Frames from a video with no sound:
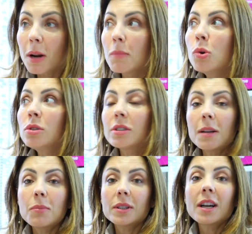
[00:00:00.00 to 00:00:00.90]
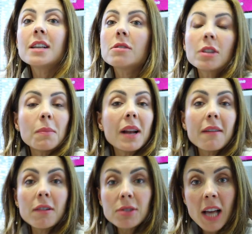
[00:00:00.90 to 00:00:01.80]
há muito tempo atrás, eu
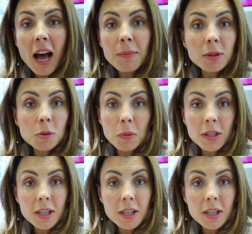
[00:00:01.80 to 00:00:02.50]
trabalhava aos sábados, por